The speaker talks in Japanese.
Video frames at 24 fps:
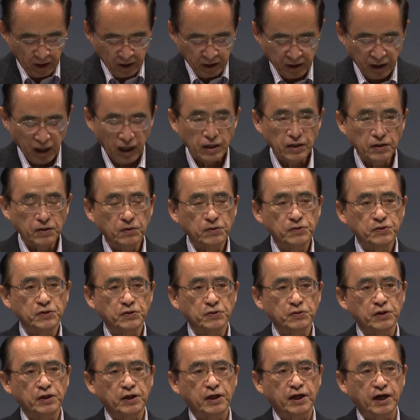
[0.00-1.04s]
第
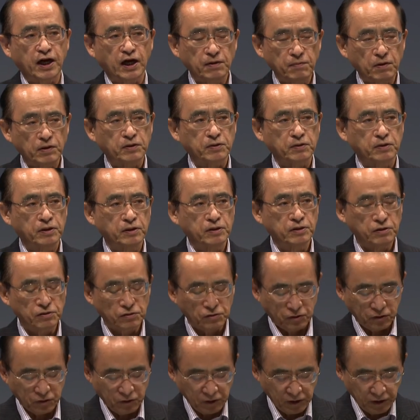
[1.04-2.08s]
41回目という
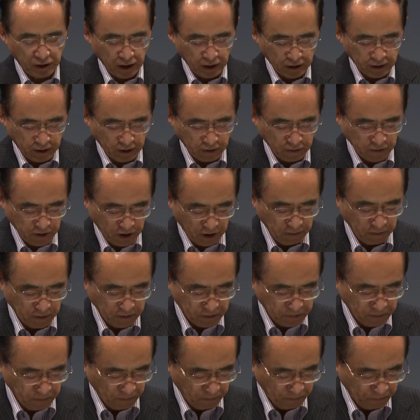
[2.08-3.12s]
ことになってございま
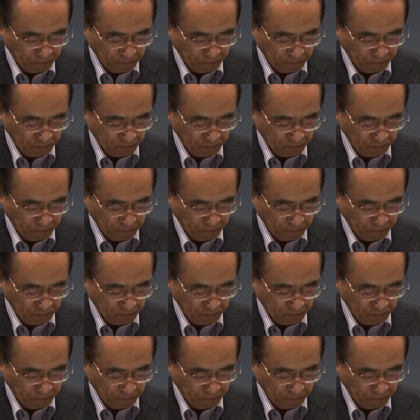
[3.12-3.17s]
す